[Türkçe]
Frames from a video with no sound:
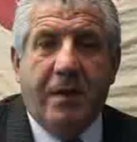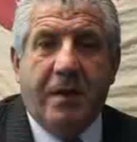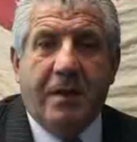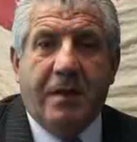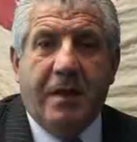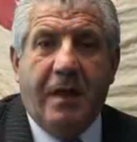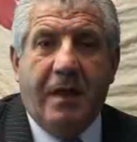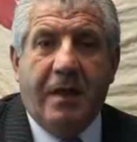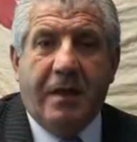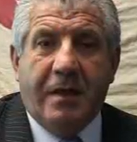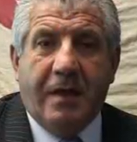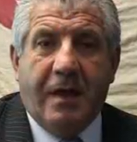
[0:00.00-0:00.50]
beri
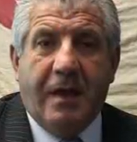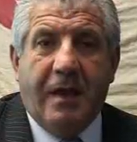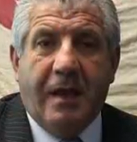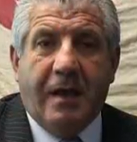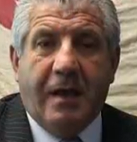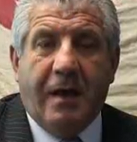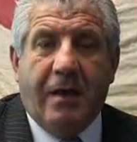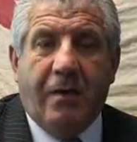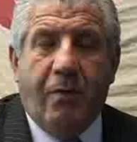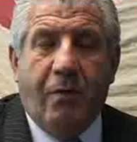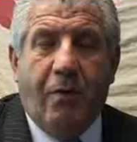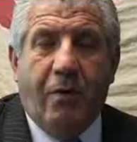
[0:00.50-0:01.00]
de
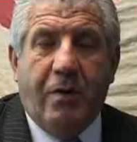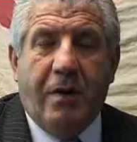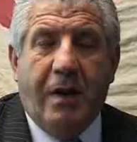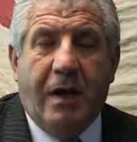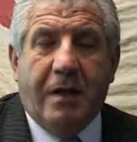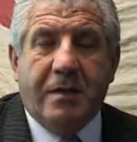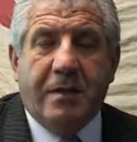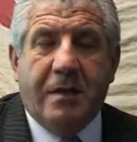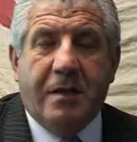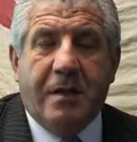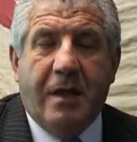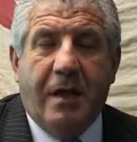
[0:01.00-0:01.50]
gerek
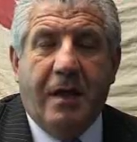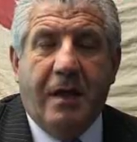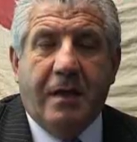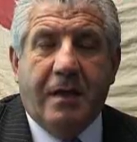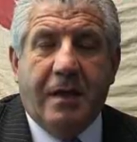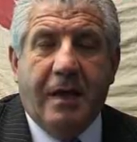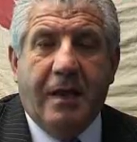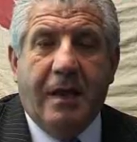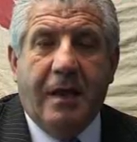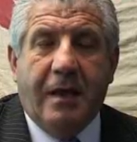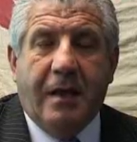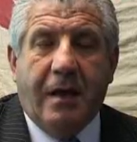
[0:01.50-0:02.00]
Hollanda'da,
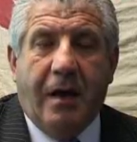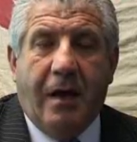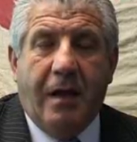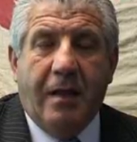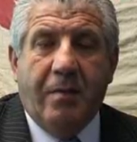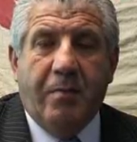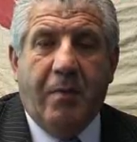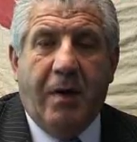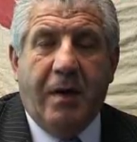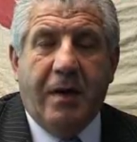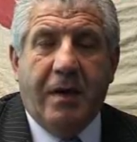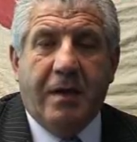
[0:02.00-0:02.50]
gerek
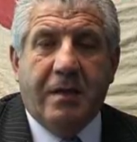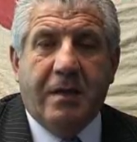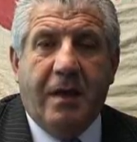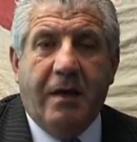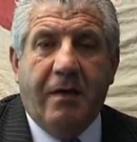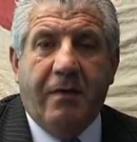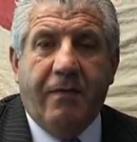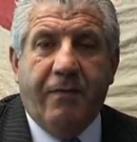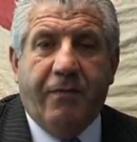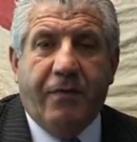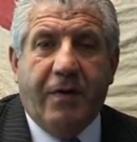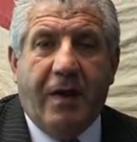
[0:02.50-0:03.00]

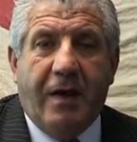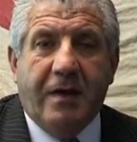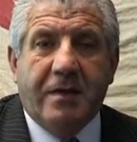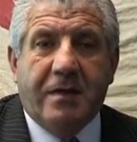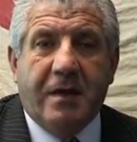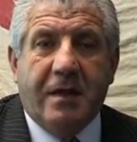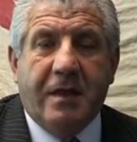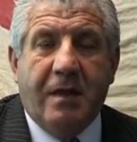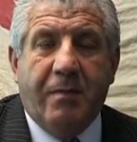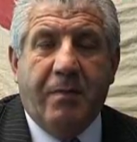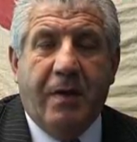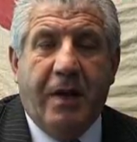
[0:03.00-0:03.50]
Almanya'da,
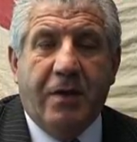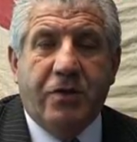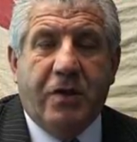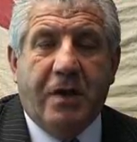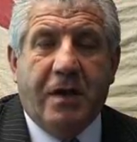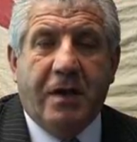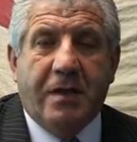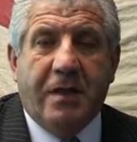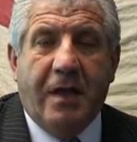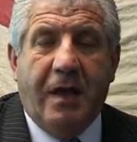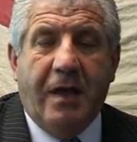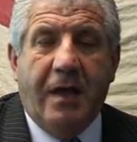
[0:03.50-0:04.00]
Fransa'da,
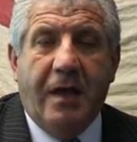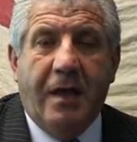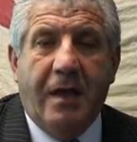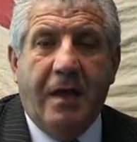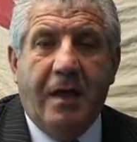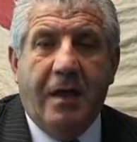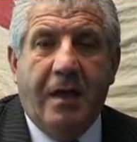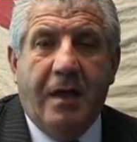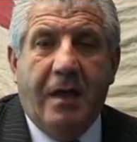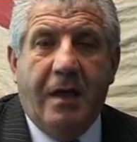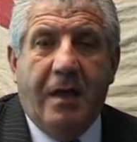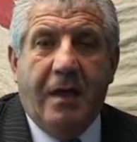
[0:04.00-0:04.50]
Belçika'da
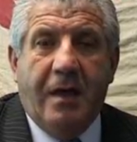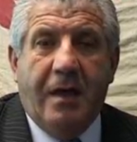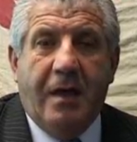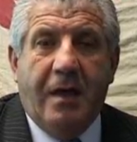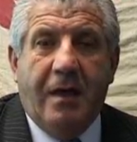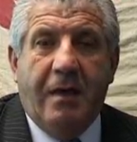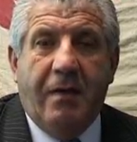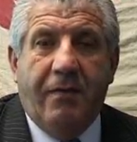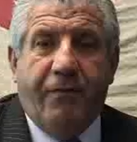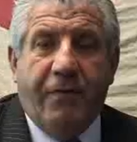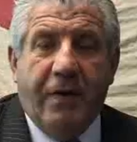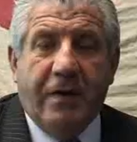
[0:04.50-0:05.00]

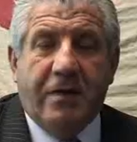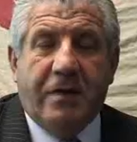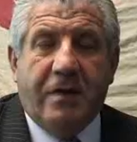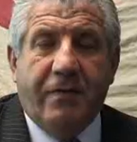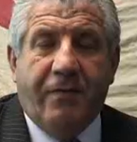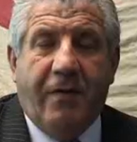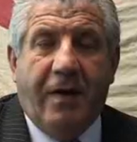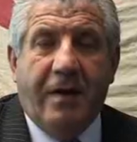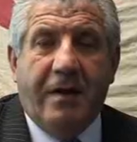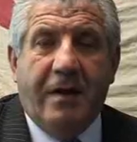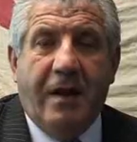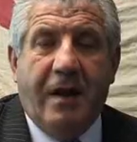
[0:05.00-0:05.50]

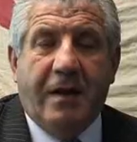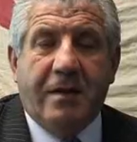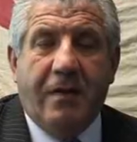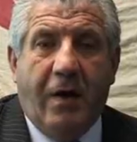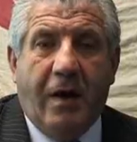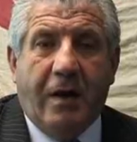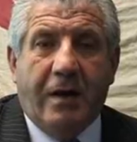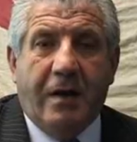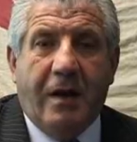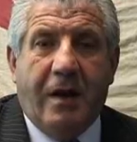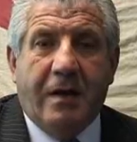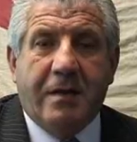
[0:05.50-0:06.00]
festivallerde,
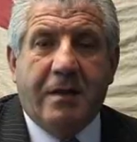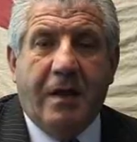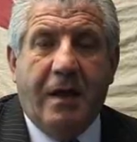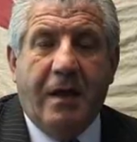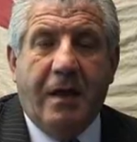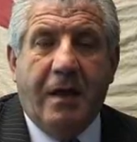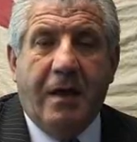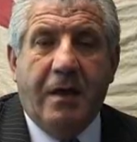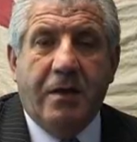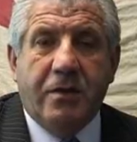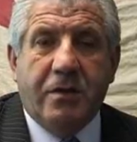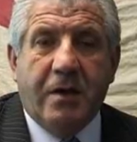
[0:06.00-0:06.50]

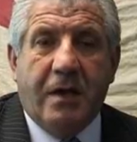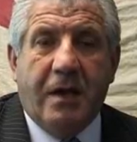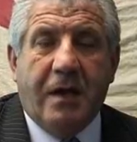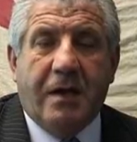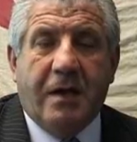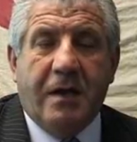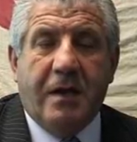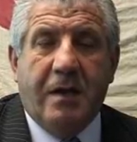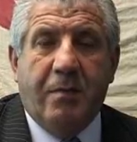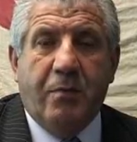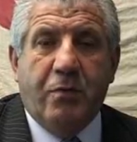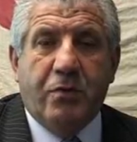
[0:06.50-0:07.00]
barlarda
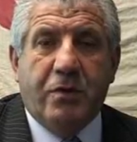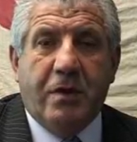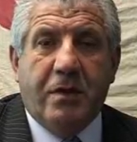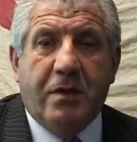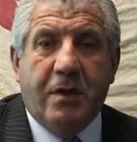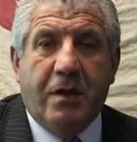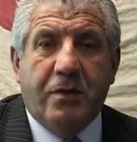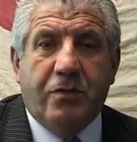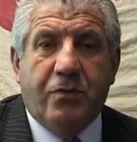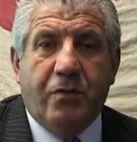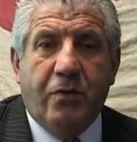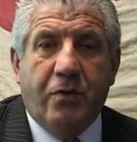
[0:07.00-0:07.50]
Çanakkale
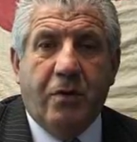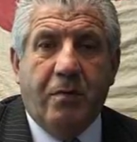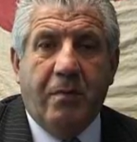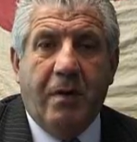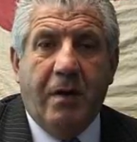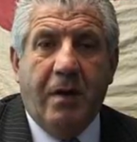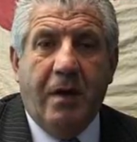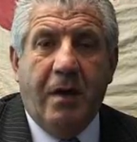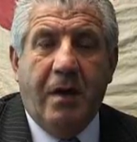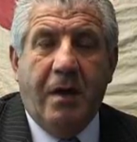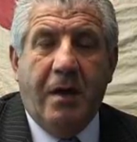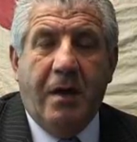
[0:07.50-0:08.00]
Müzesi açıyorum.
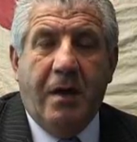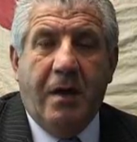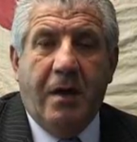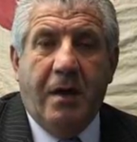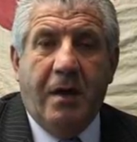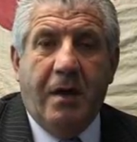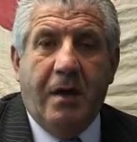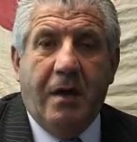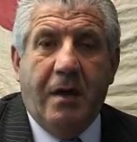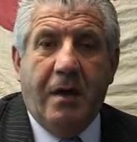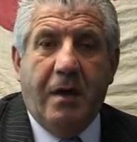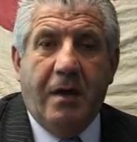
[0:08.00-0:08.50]

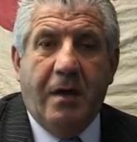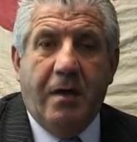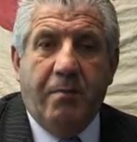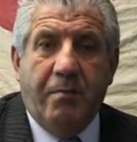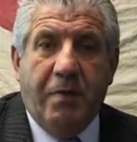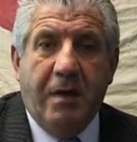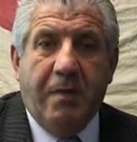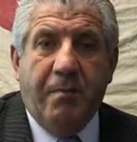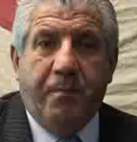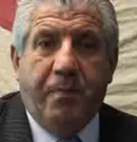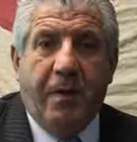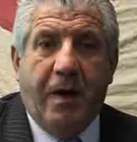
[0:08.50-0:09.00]

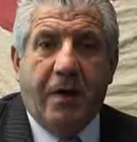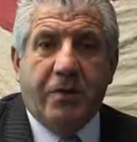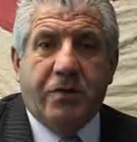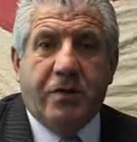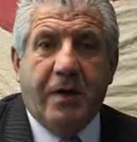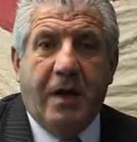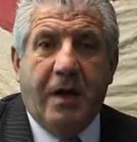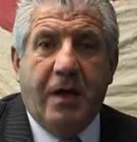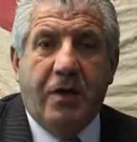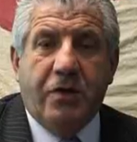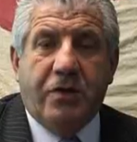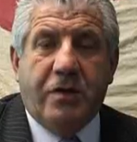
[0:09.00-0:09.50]
bin
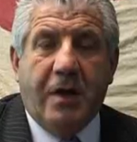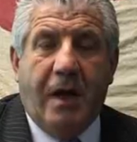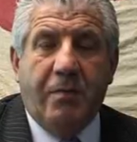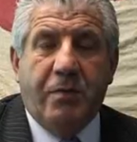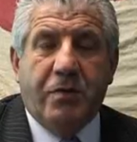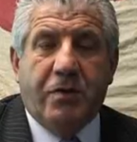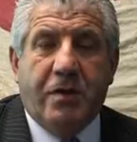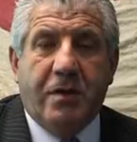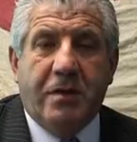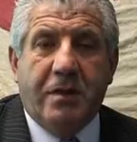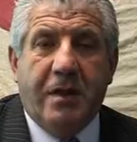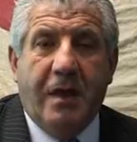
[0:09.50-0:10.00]
parça eşyam
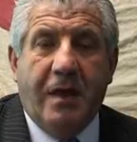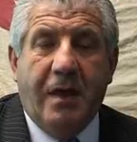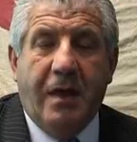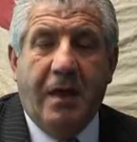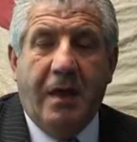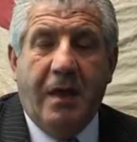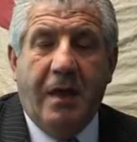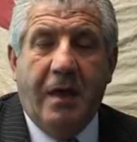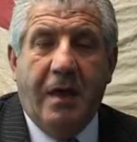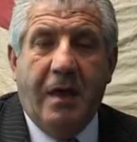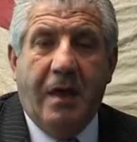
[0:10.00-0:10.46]
içinde